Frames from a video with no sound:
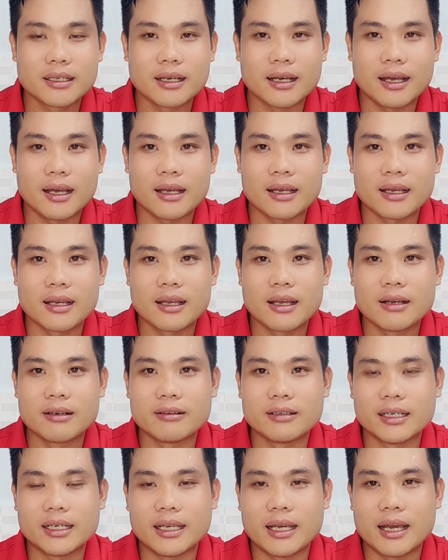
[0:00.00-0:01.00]
ha
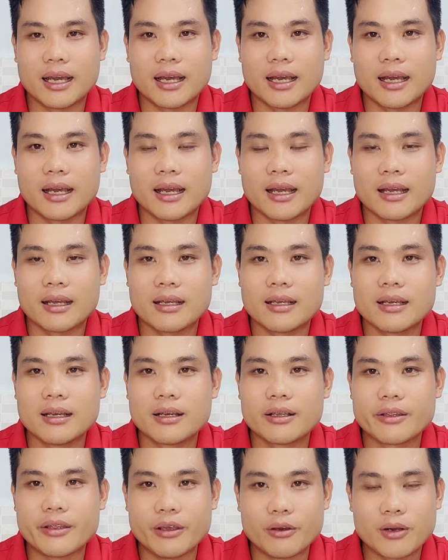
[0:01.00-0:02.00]
rồi à,
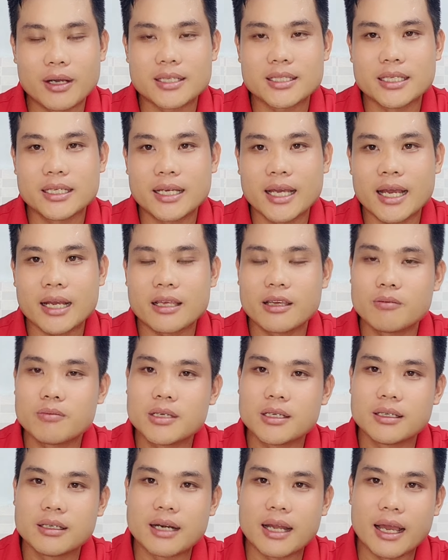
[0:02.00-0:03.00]
nhiều ca sĩ khác giống
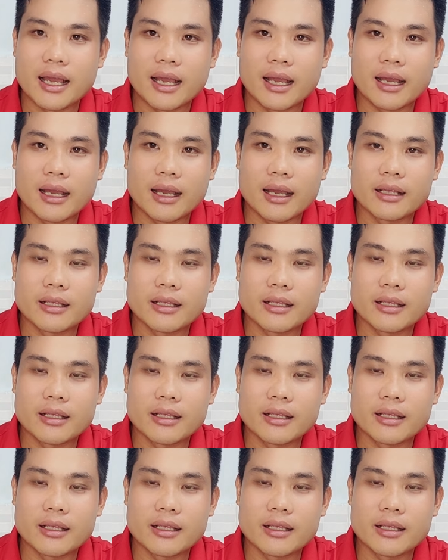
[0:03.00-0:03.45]
như là